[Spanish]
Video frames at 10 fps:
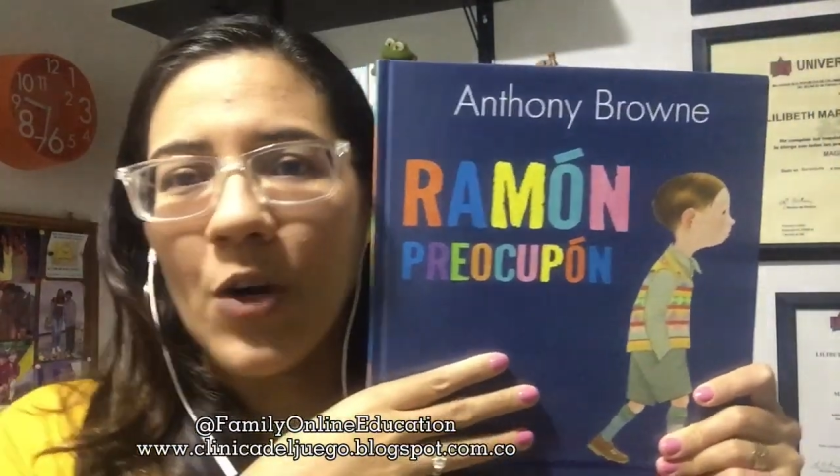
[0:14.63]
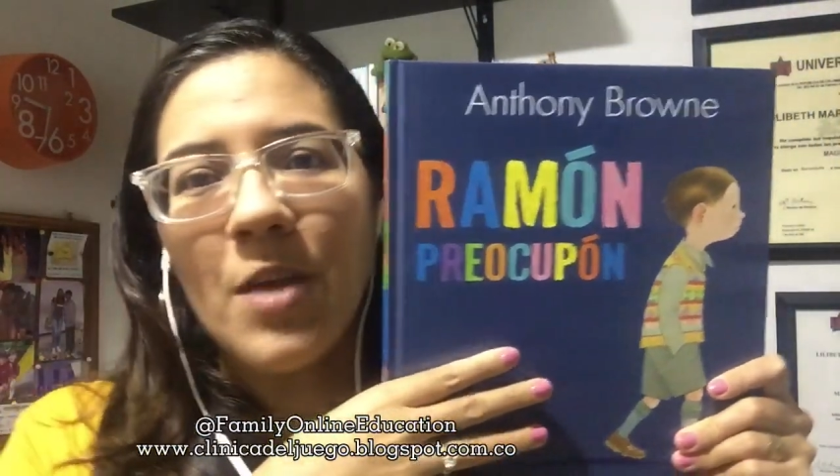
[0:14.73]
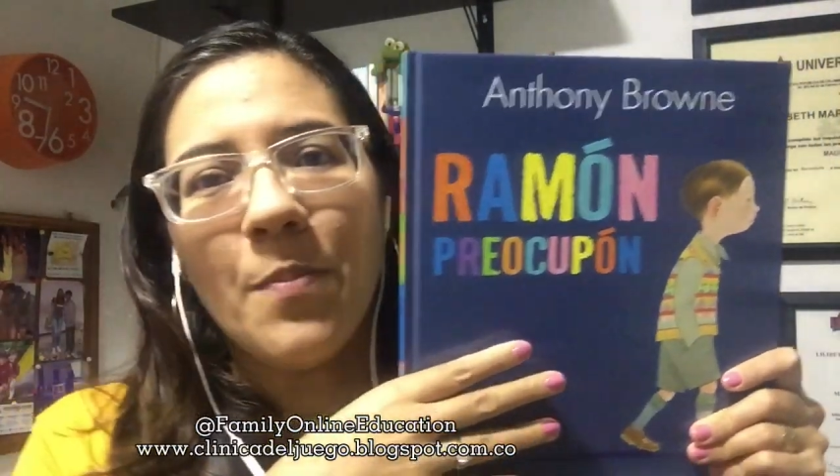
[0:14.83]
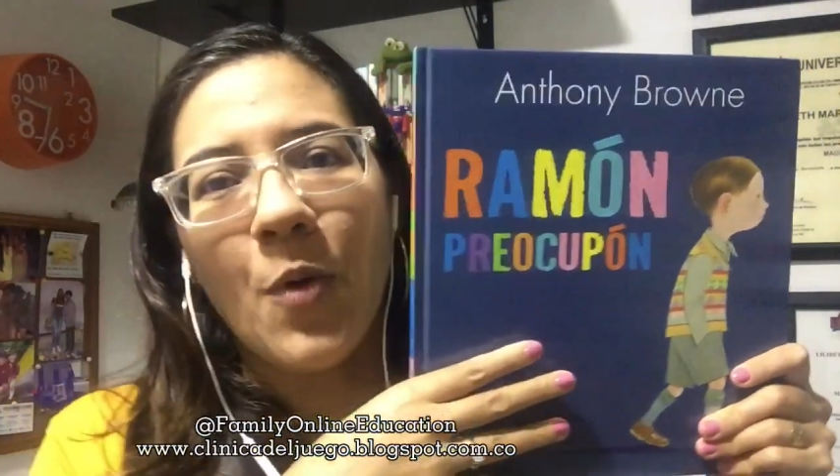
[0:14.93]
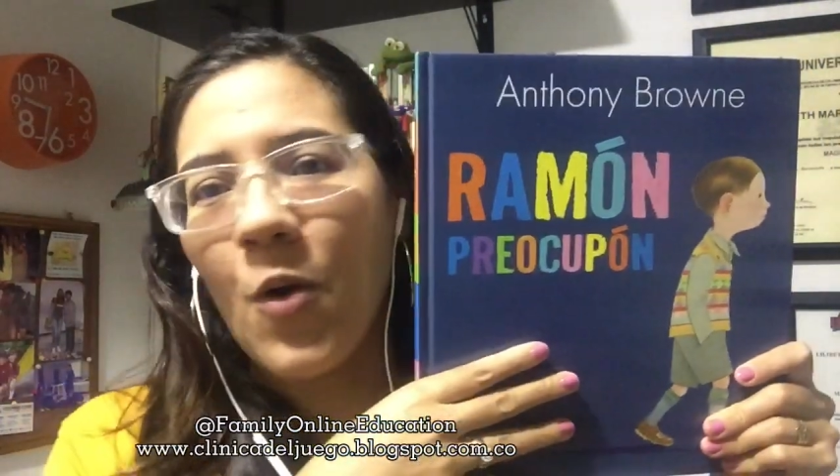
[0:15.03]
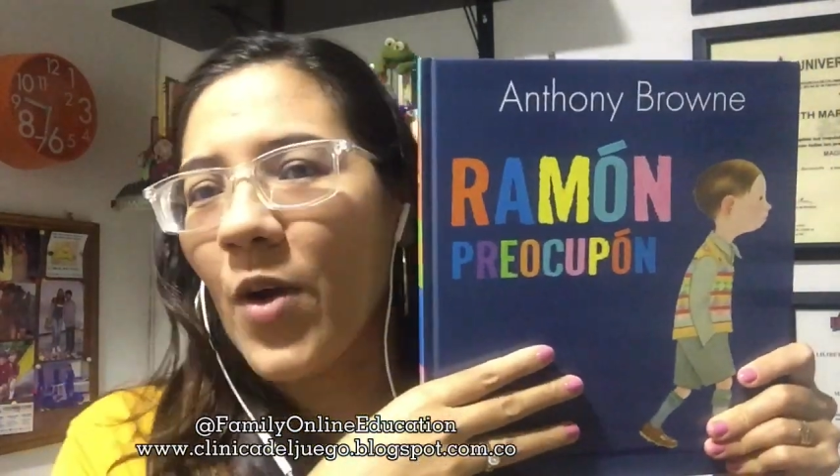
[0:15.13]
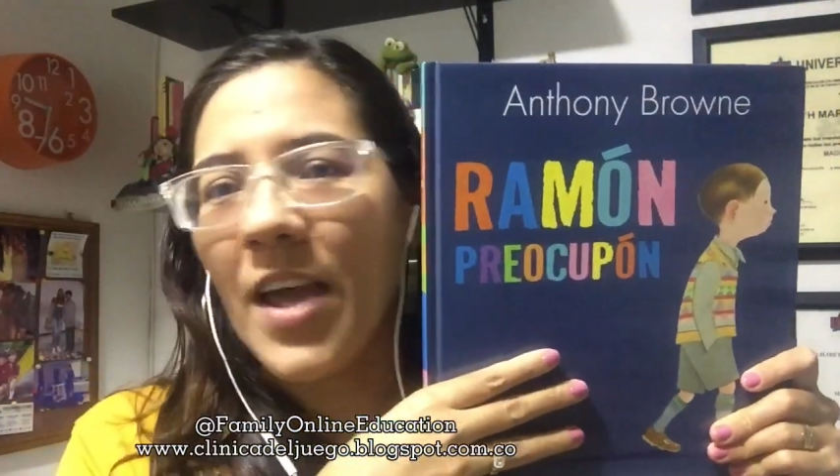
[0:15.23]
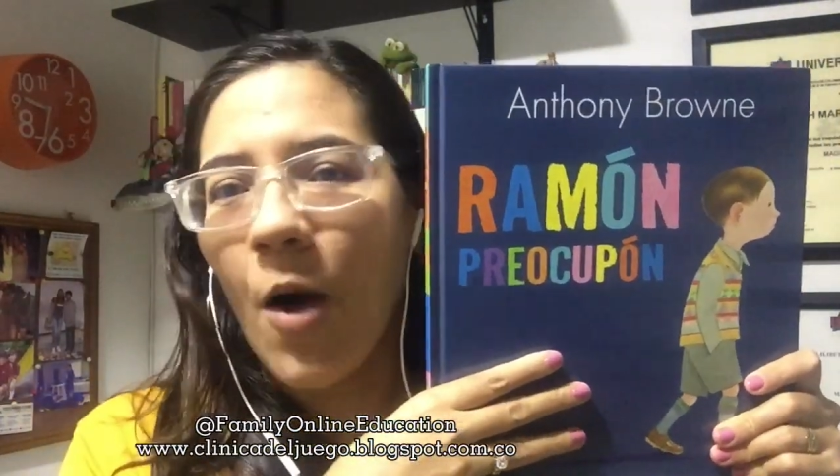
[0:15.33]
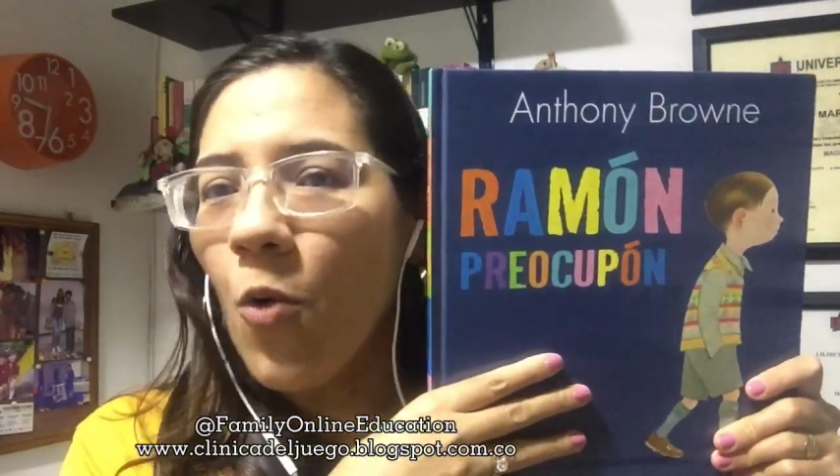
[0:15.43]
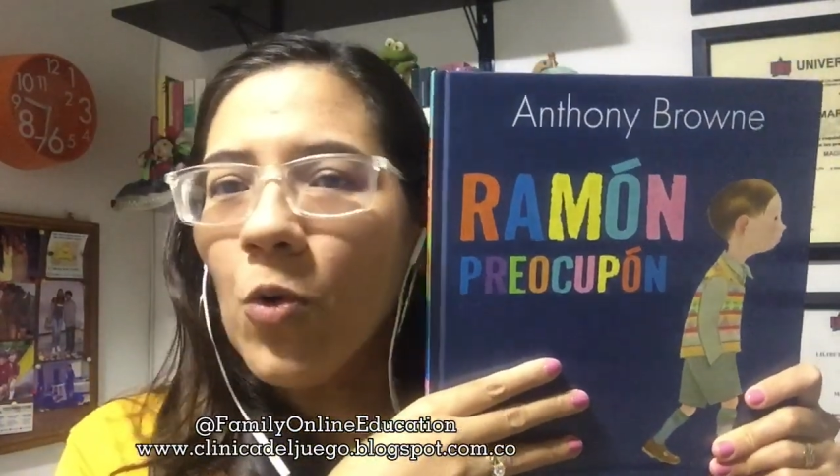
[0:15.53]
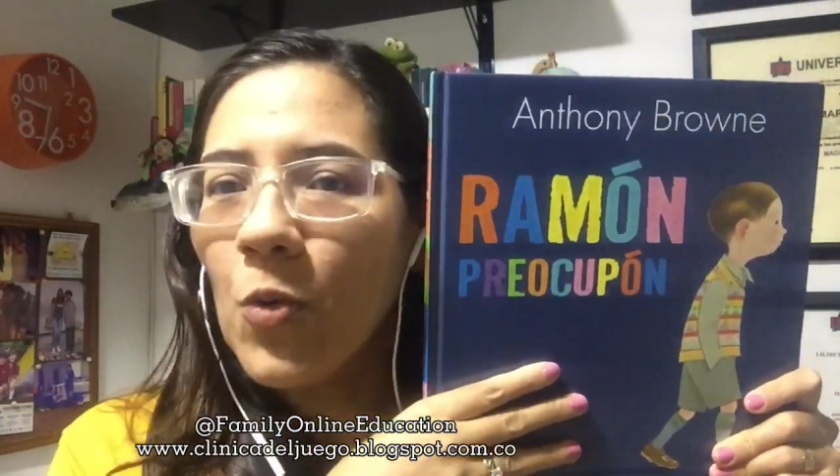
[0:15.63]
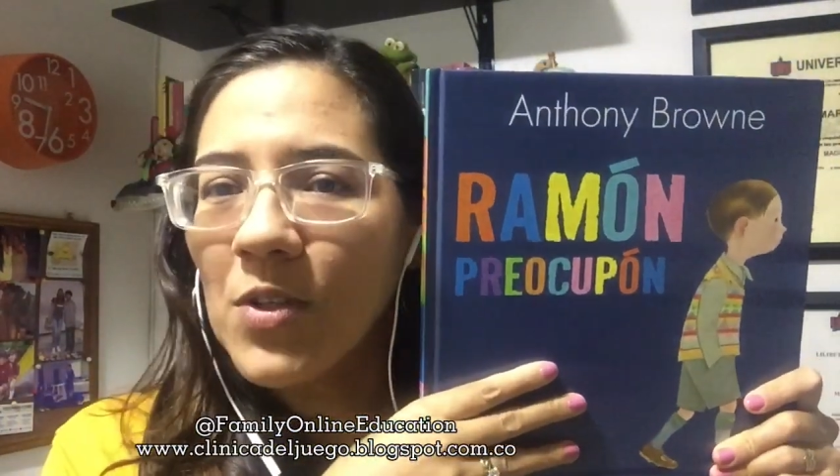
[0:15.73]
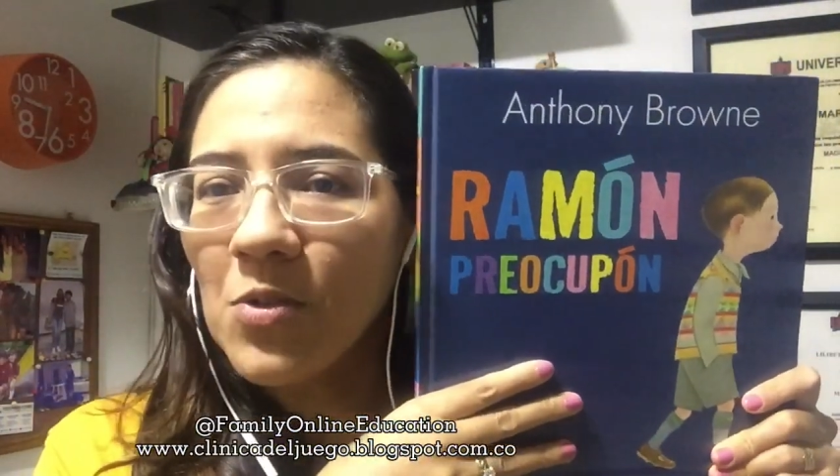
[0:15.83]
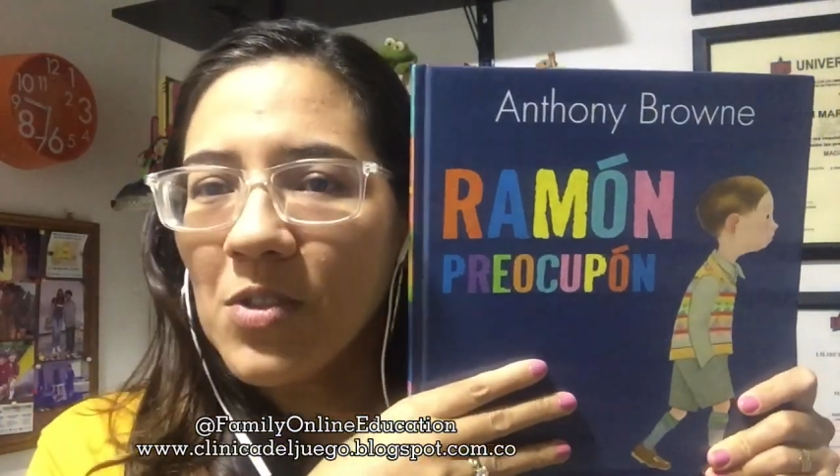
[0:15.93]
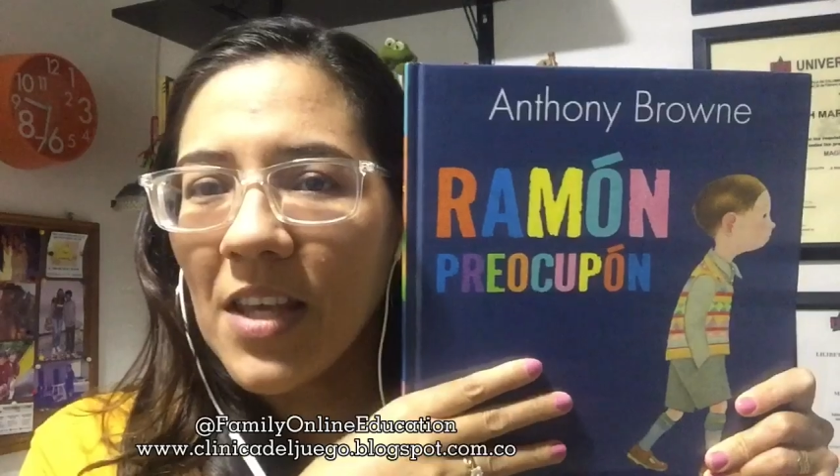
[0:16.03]
y por lo que aún no ha
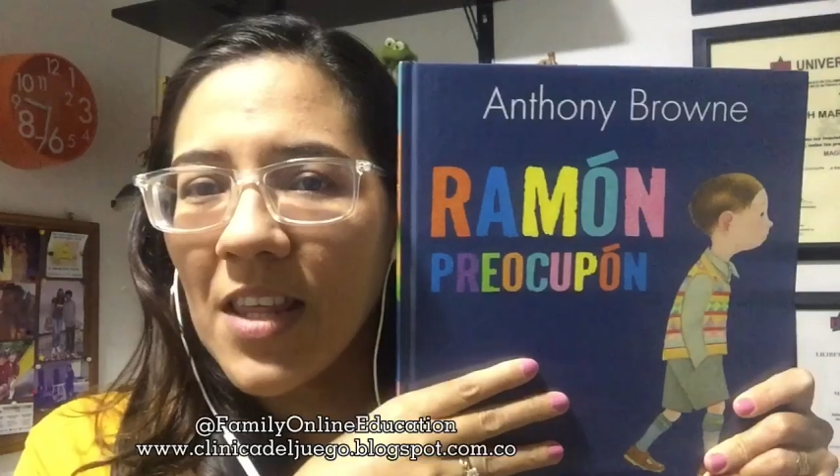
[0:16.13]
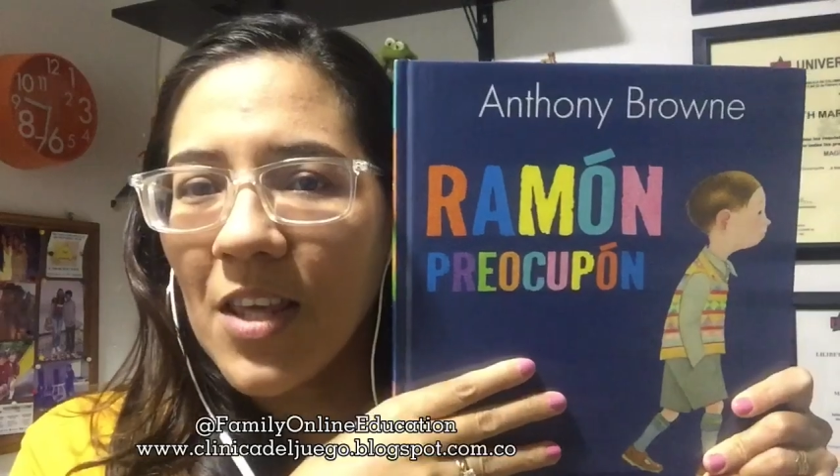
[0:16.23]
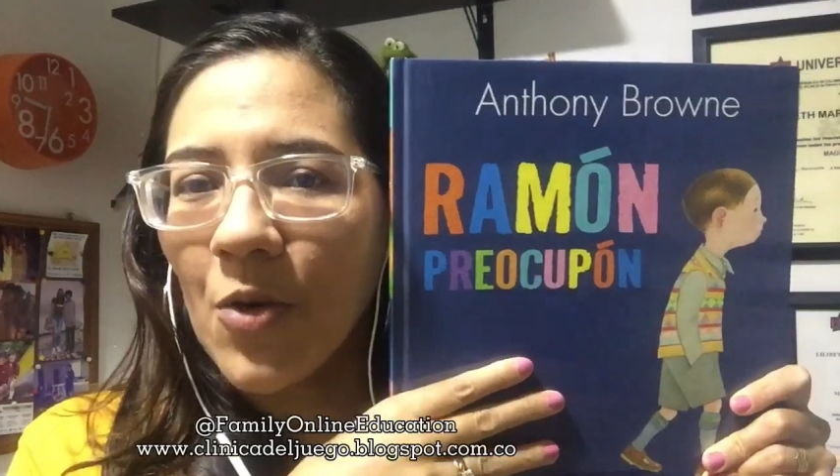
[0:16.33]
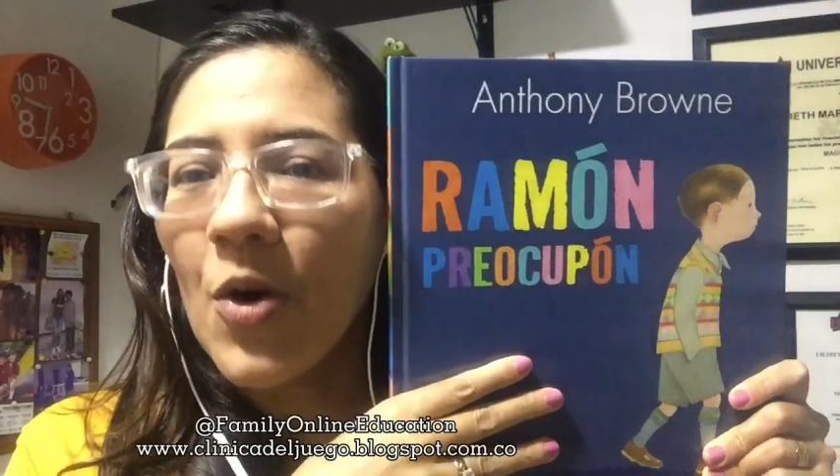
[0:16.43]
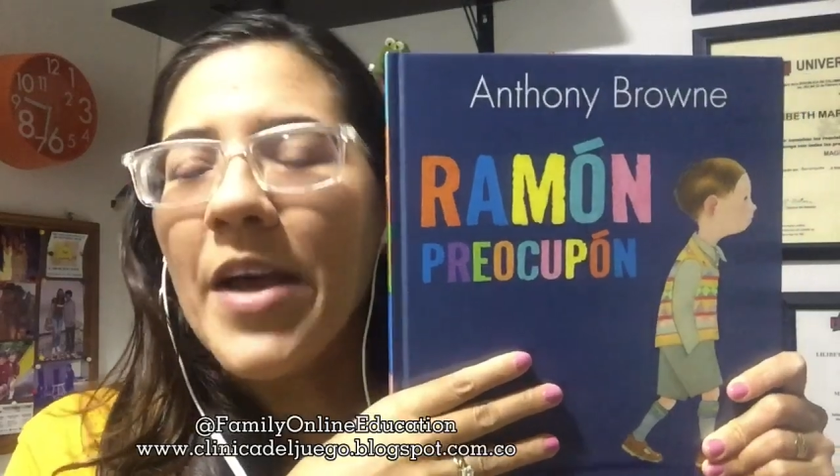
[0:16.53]
sucedido.